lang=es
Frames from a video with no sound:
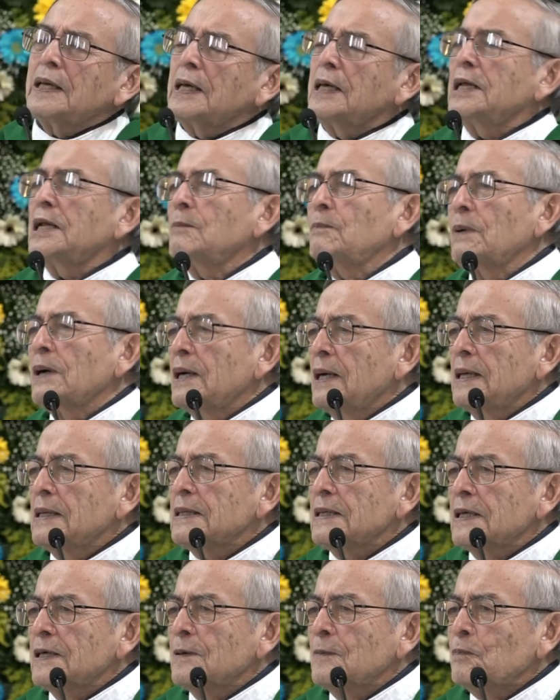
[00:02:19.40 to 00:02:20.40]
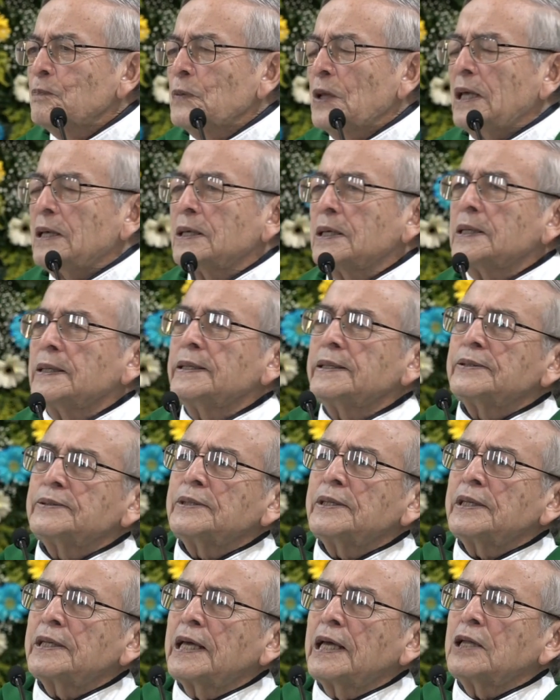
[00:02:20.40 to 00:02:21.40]
era pagana, quiere
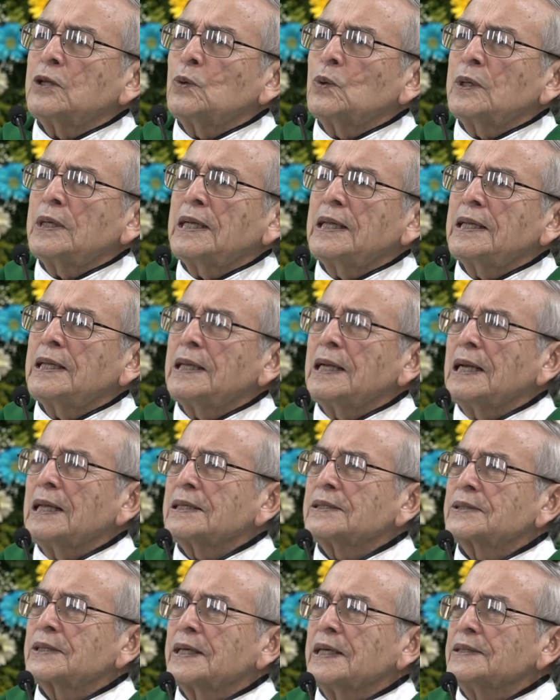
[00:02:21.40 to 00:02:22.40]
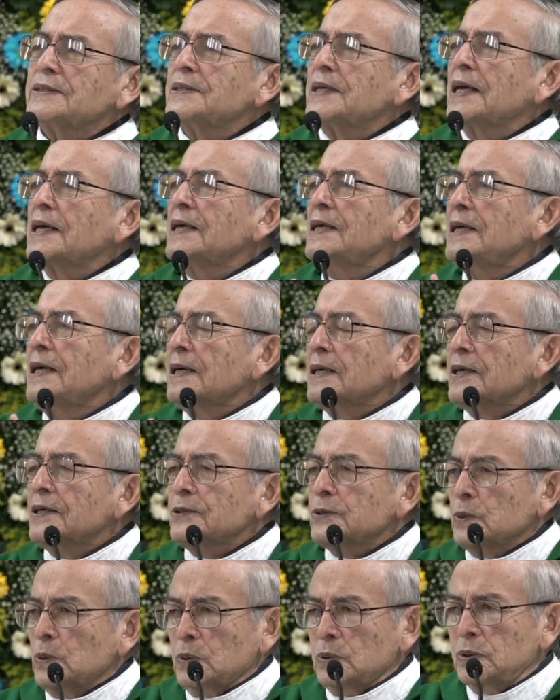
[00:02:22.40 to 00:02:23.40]
decir que no era de las que seguía
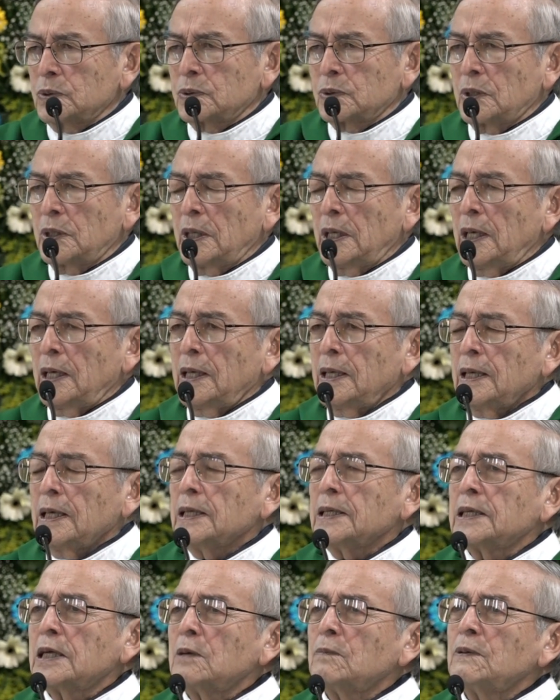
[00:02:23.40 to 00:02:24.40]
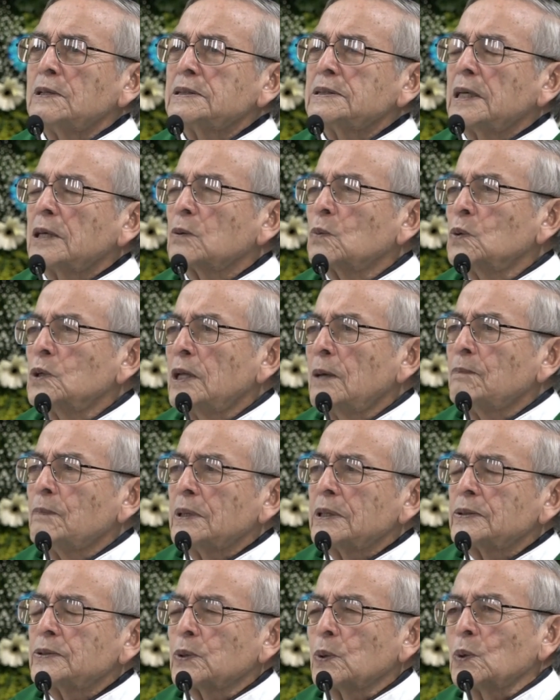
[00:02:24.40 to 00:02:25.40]
Jesús. Y tal vez alguna
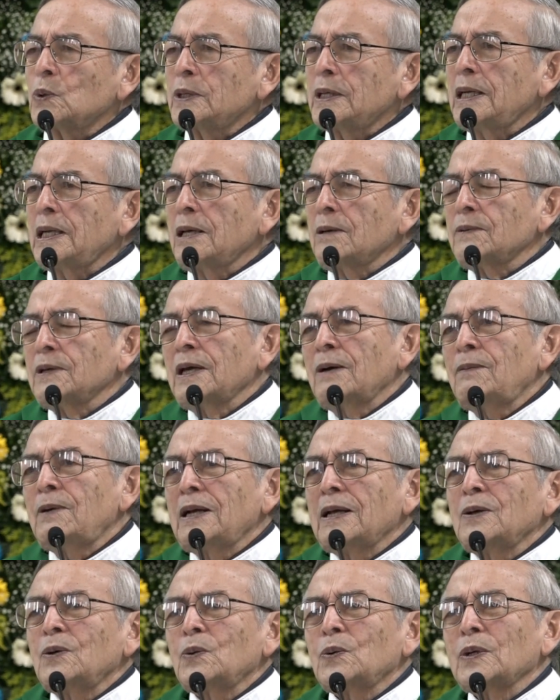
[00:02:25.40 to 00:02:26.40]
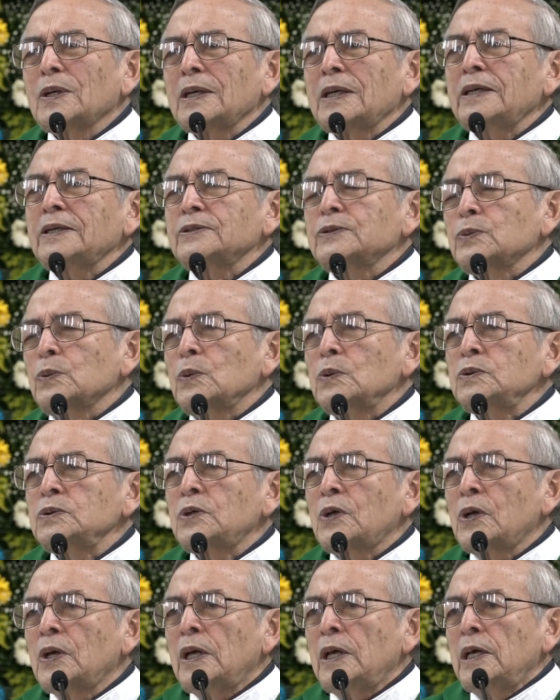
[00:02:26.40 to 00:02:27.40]
persona le había hablado de Jesús
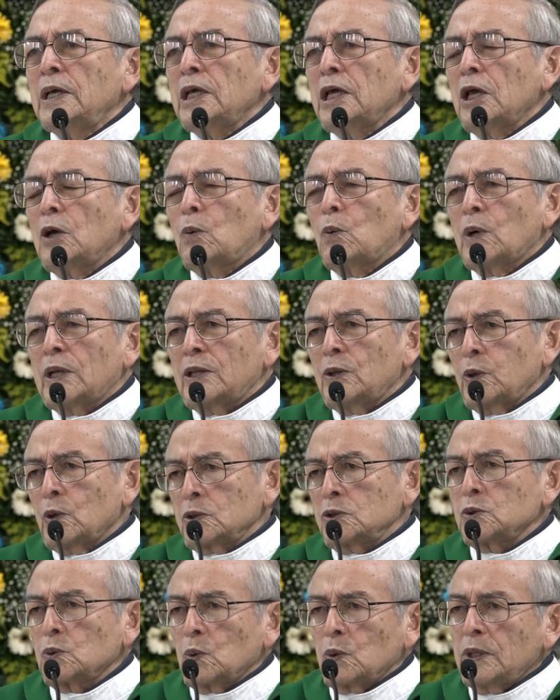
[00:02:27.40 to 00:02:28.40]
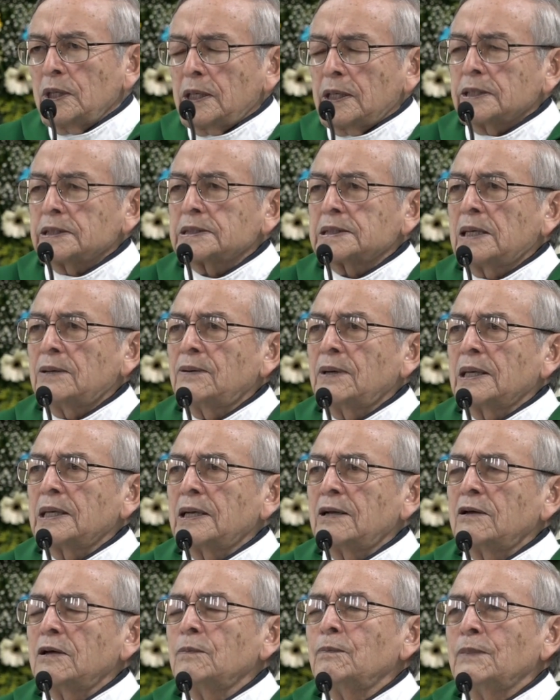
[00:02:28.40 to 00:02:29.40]
y cuando su hija estaba
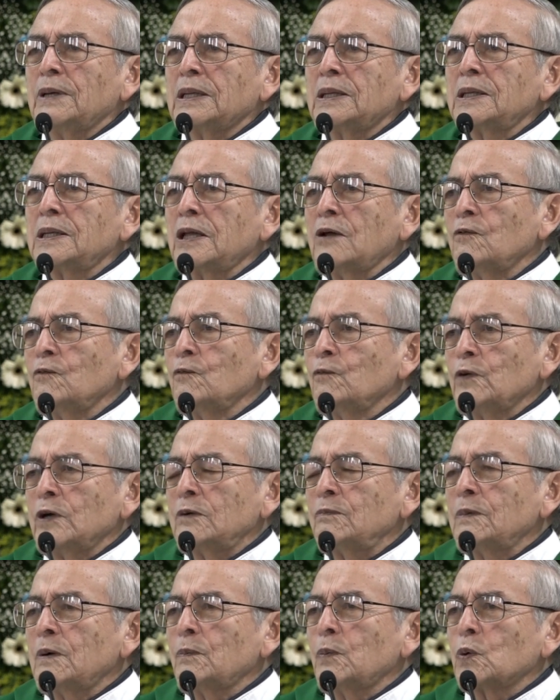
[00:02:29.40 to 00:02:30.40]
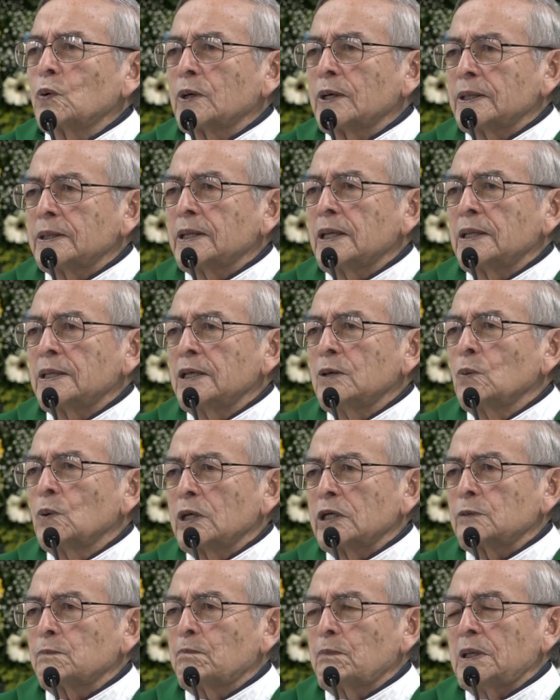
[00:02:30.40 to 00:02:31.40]
gravemente enferma porque tenía un
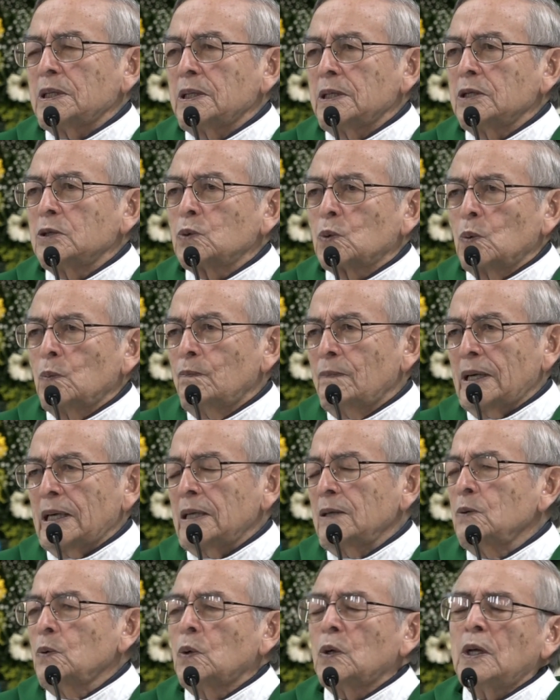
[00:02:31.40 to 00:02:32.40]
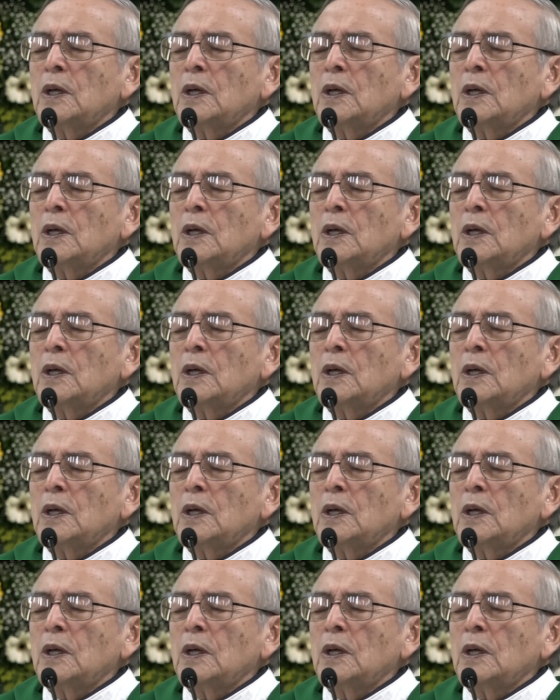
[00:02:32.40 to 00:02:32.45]
espíritu malo,